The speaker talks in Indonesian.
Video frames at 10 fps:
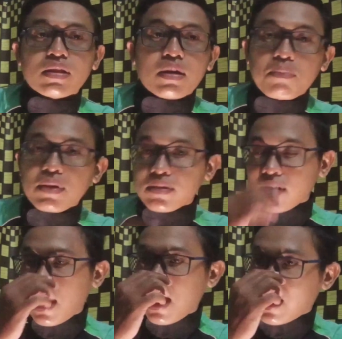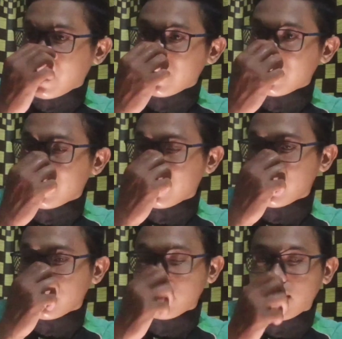tapi seakan
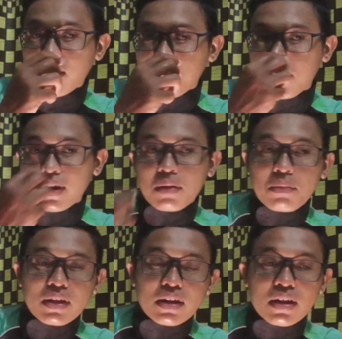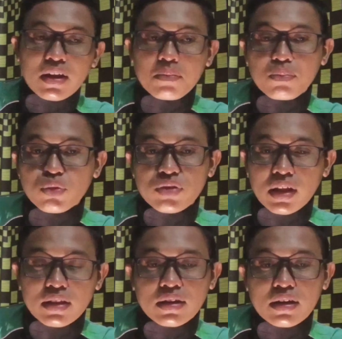apa namanya dari
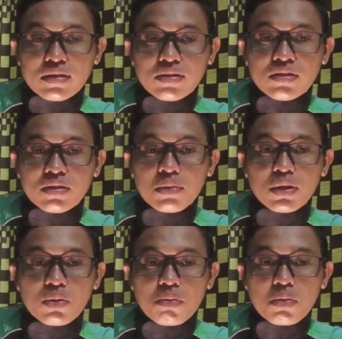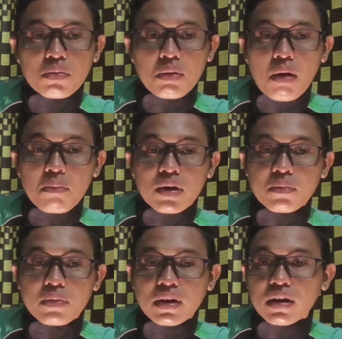pusatnya sistem itu memang
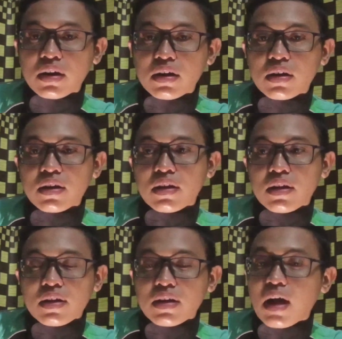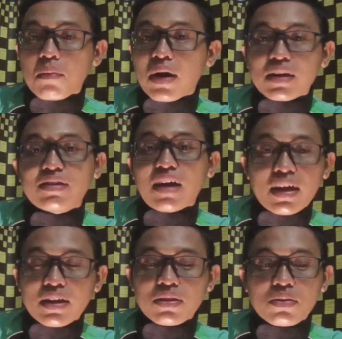bener-bener nggak baca
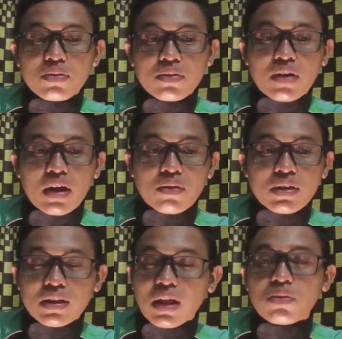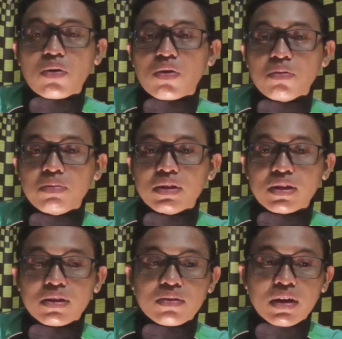gitu kalau kita tuh on beat
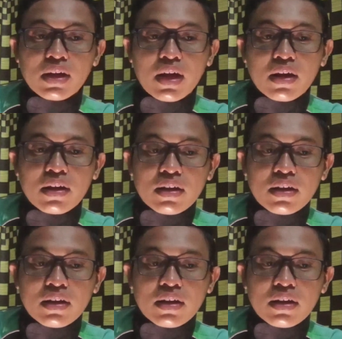gitu kayak